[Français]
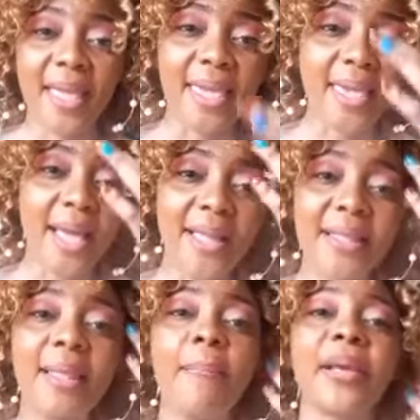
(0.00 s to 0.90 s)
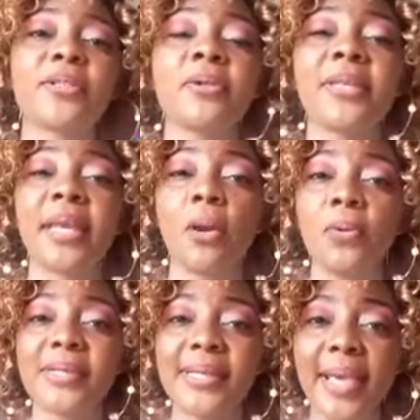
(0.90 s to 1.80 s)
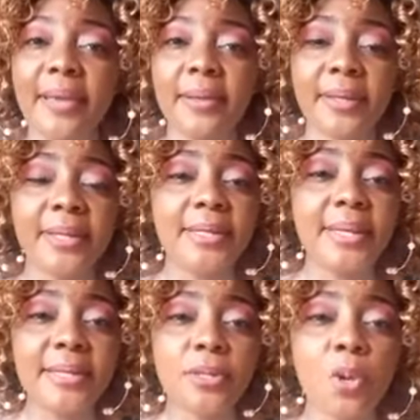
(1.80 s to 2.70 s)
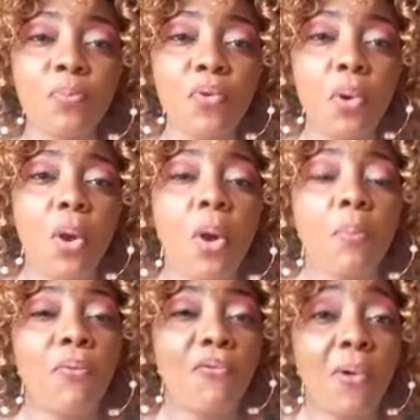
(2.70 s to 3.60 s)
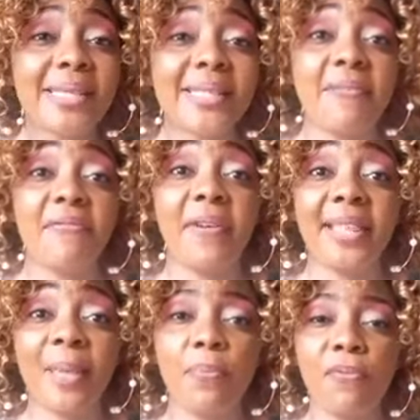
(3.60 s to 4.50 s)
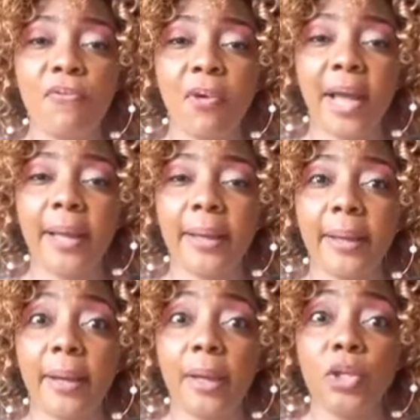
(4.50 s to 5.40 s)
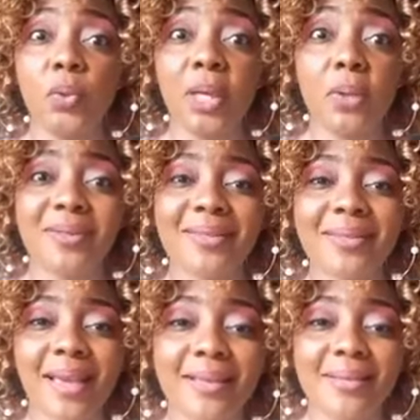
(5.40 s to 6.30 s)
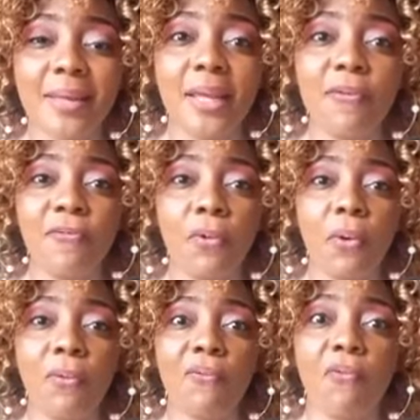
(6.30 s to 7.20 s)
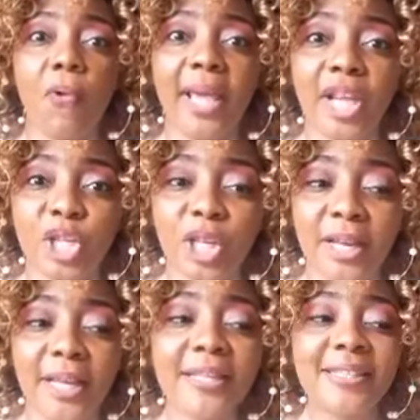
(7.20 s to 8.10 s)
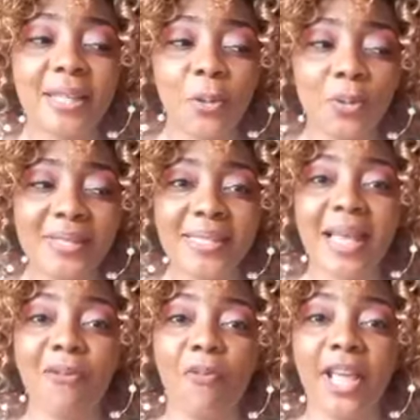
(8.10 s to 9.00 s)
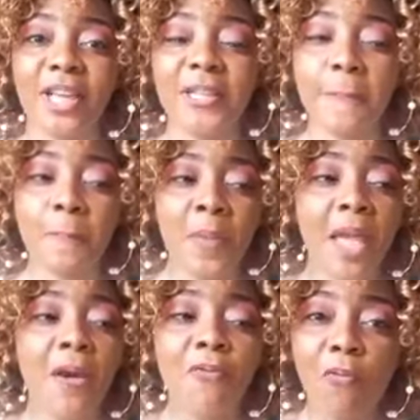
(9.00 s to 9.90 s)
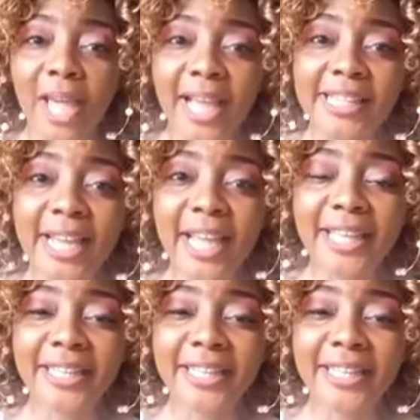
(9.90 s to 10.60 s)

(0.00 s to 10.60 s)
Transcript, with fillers: il y a des personnes qui conseillent, qui disent que pour pouvoir s'évader, pouvoir réduire le stress, il faut voyager. C'est donc ça, voyager. Voyager,